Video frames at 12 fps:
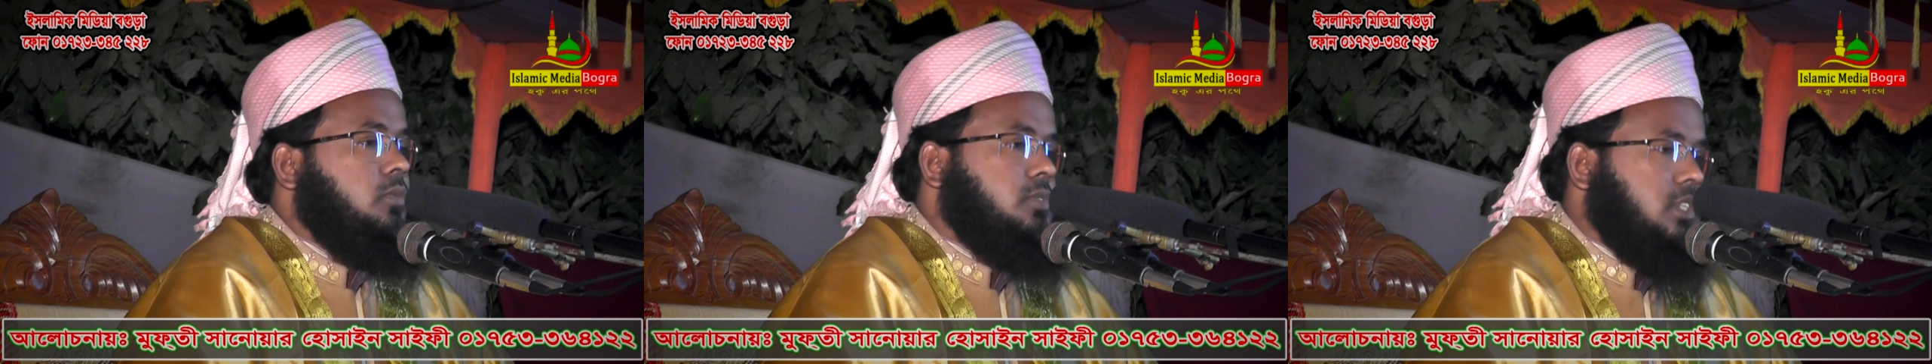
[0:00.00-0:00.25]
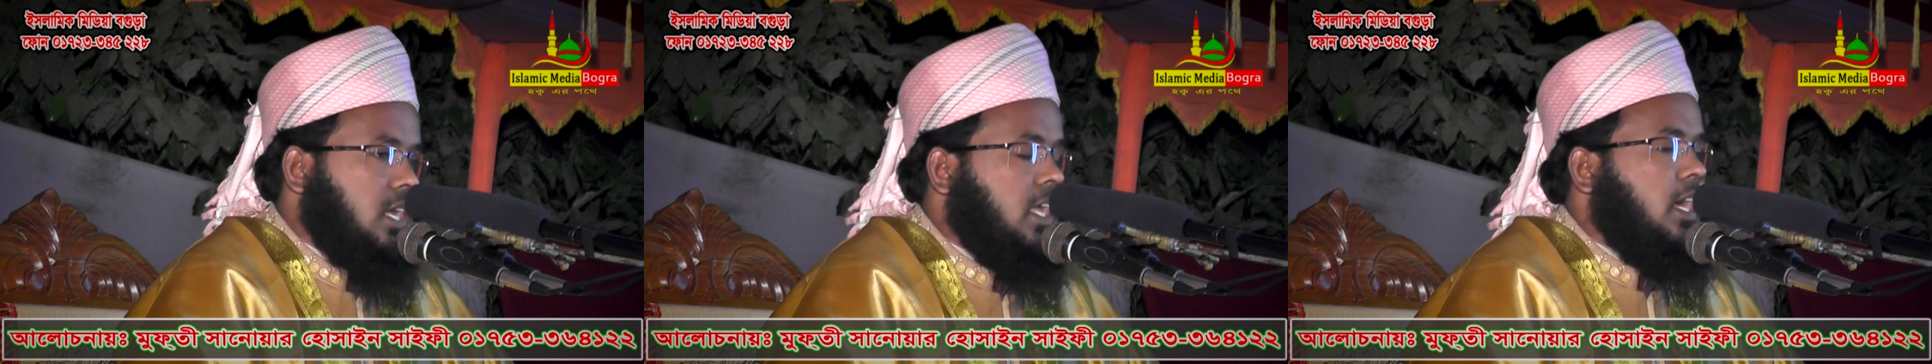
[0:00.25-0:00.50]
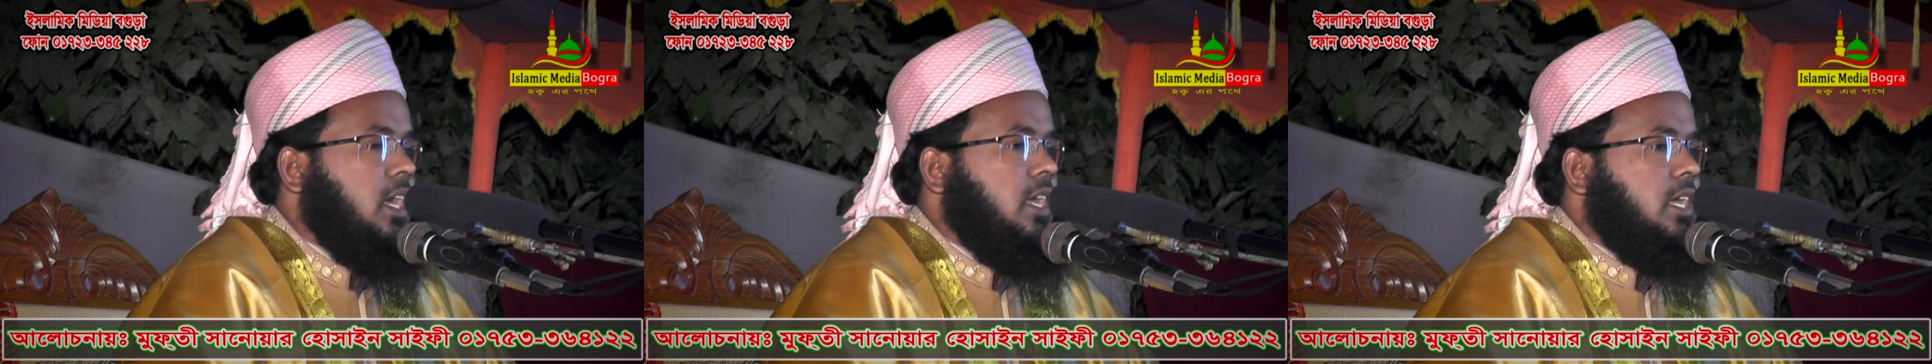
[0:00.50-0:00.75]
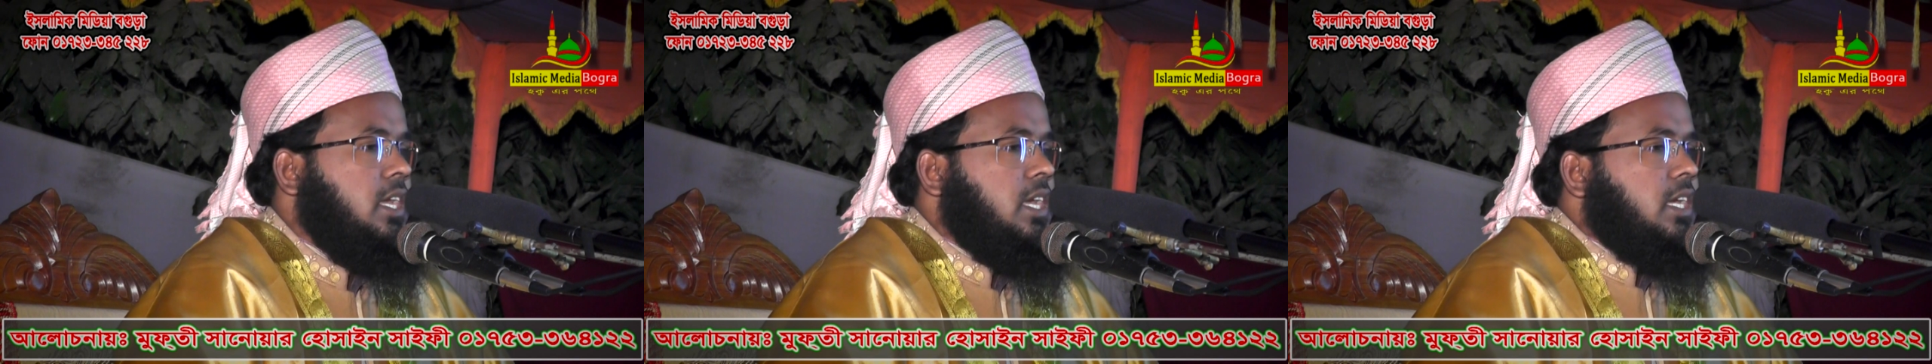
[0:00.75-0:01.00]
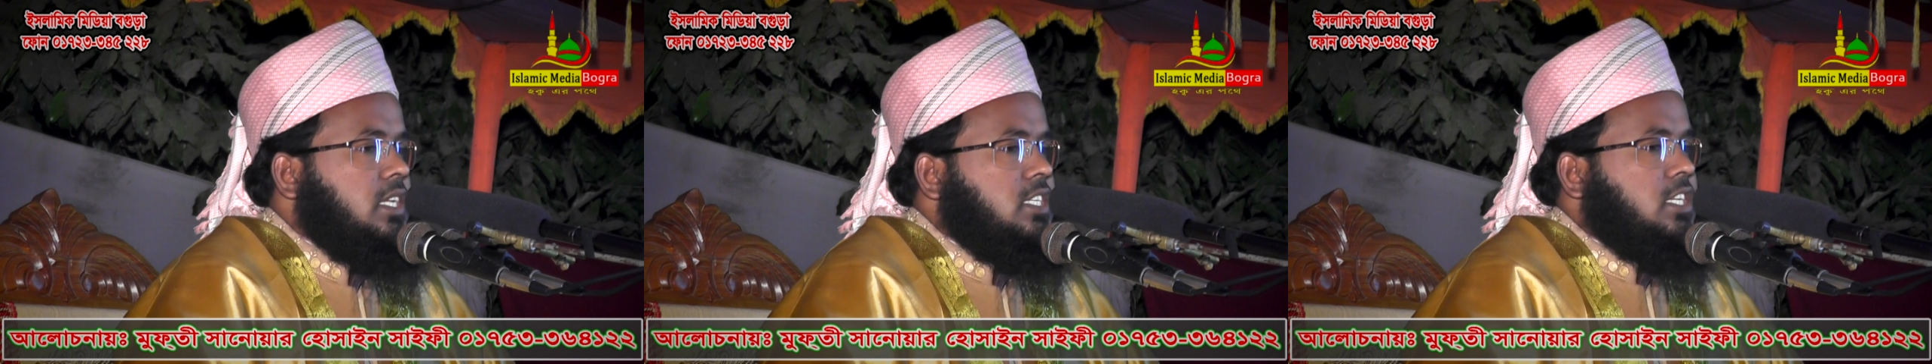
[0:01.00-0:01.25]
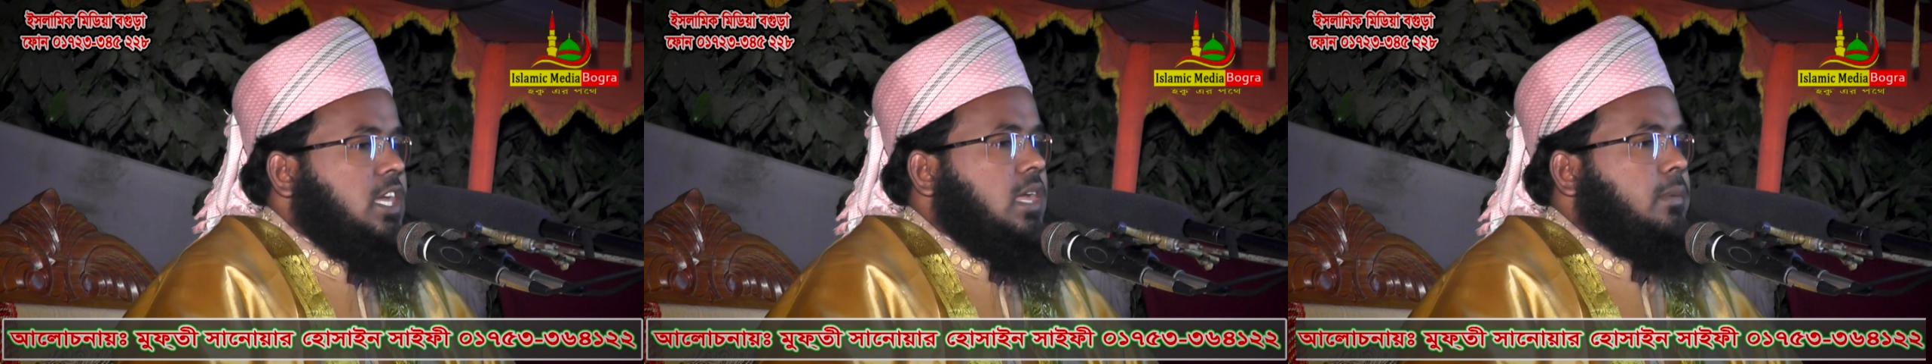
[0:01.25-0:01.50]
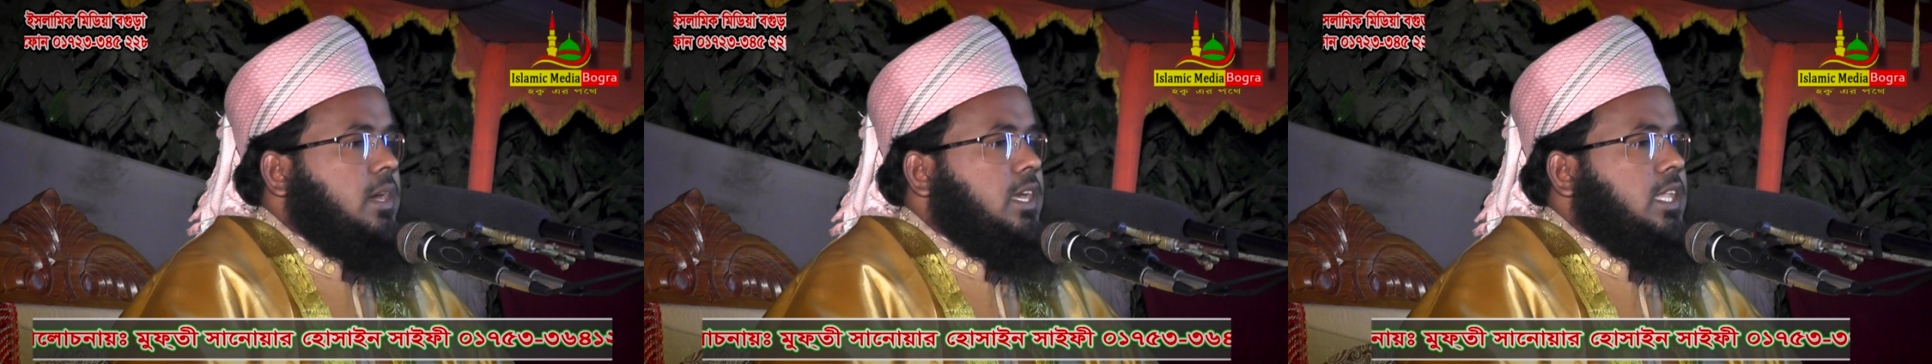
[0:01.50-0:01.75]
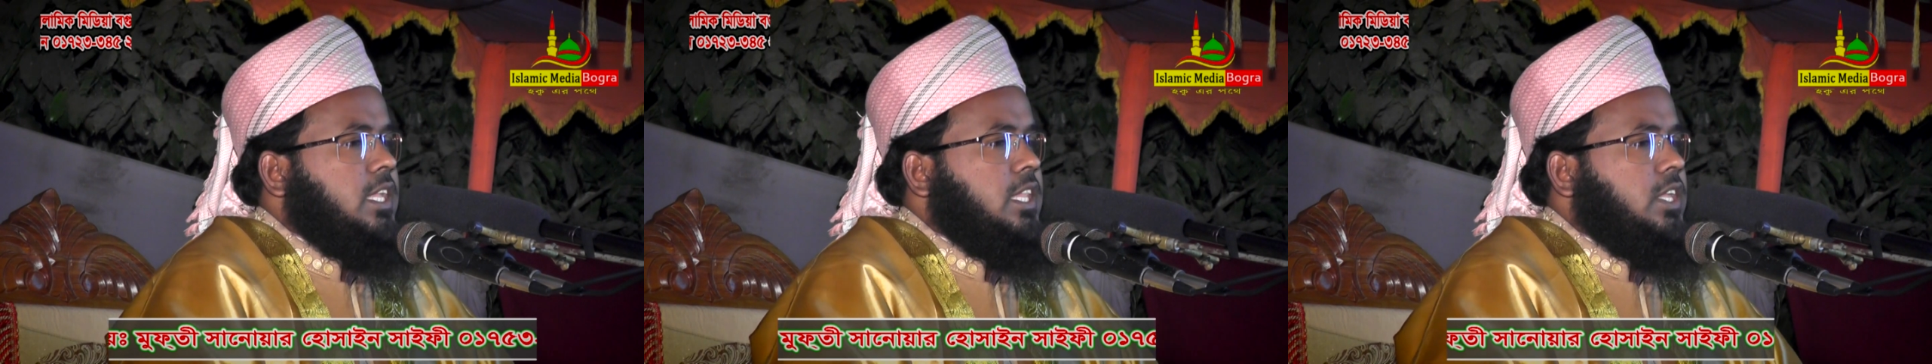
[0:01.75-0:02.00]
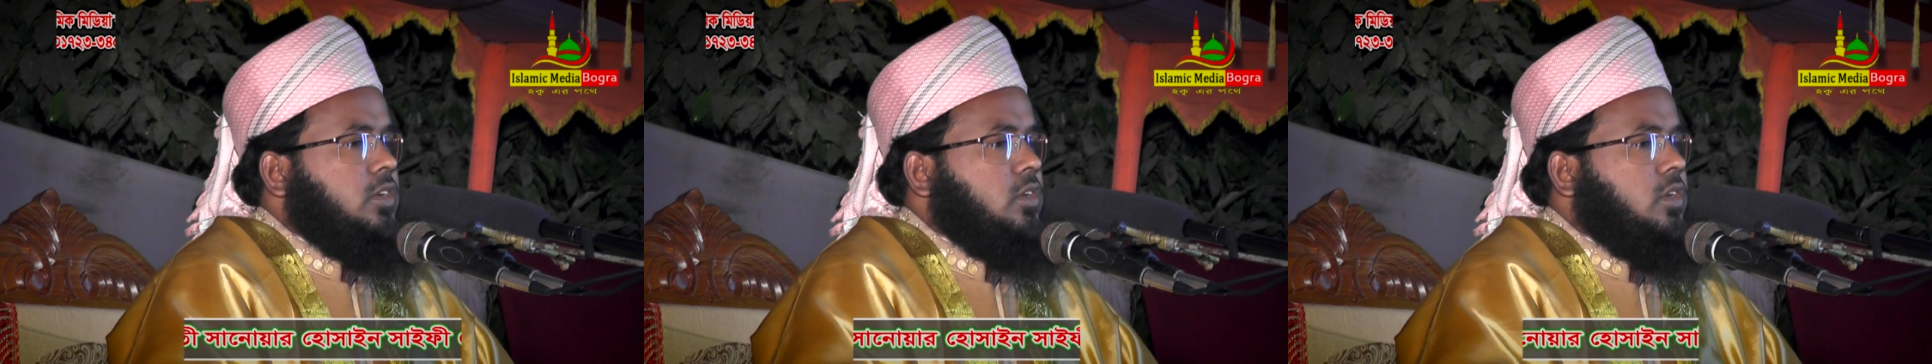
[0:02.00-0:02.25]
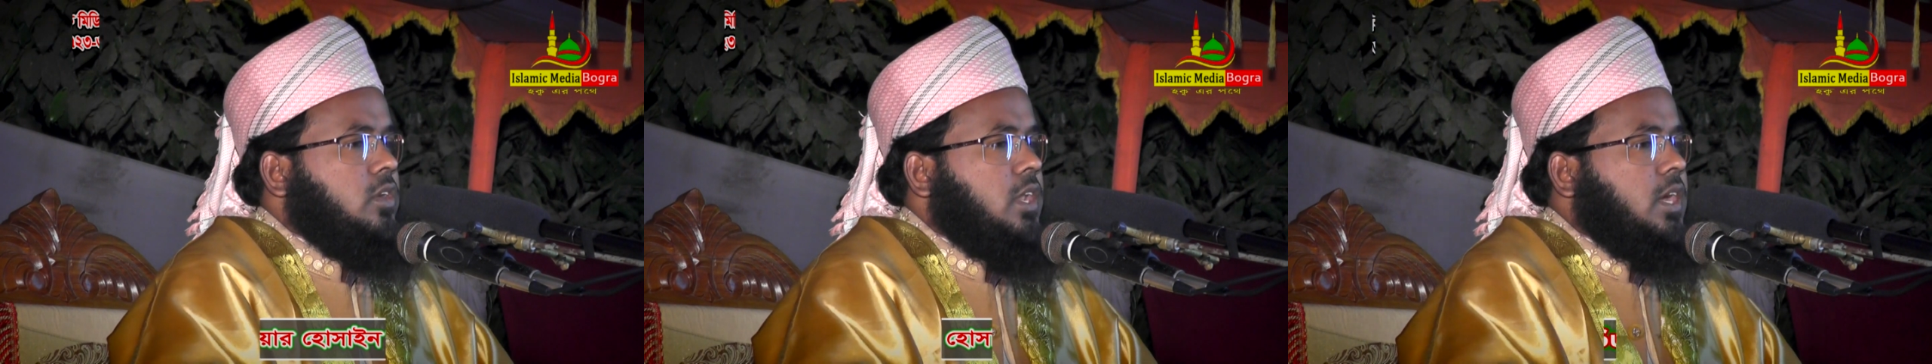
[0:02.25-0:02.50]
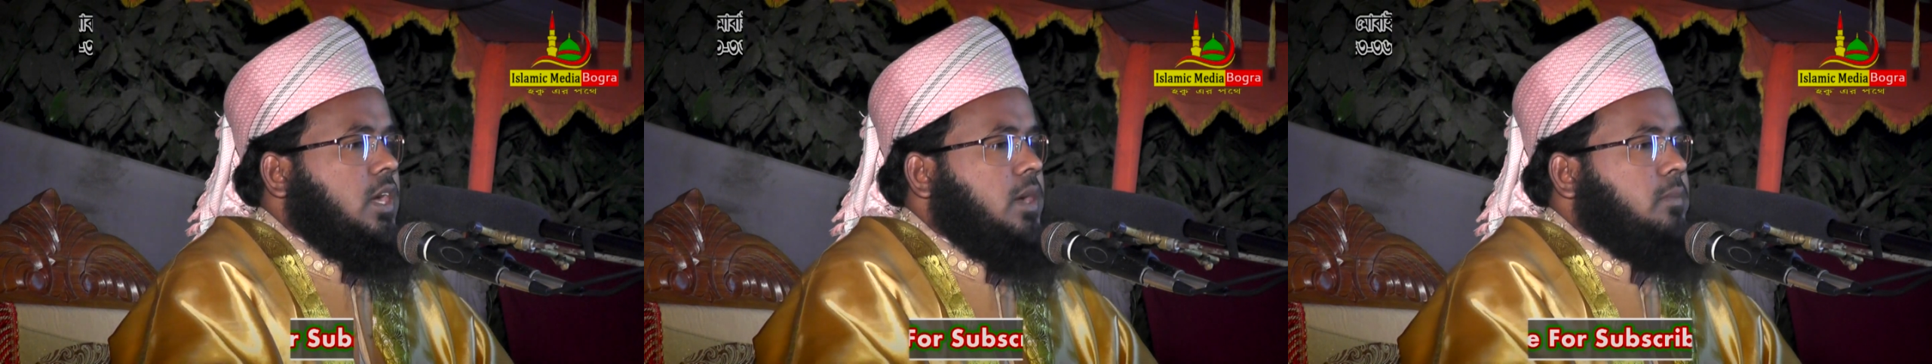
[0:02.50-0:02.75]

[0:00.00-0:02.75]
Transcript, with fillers: খুব চালাক সেনাবাহিনী নিয়োগ করে